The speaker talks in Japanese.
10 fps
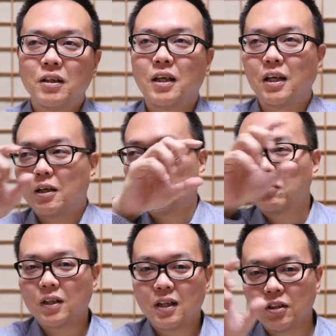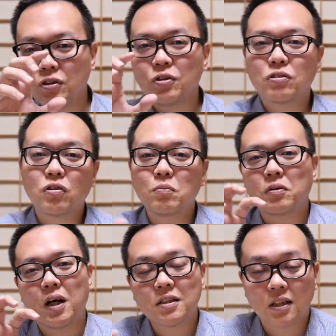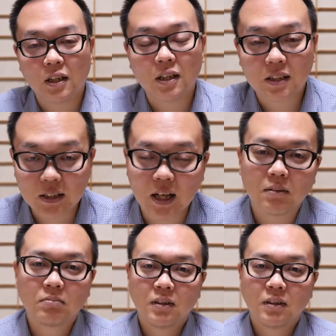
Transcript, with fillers: にいろんな入力項目あるじゃないですか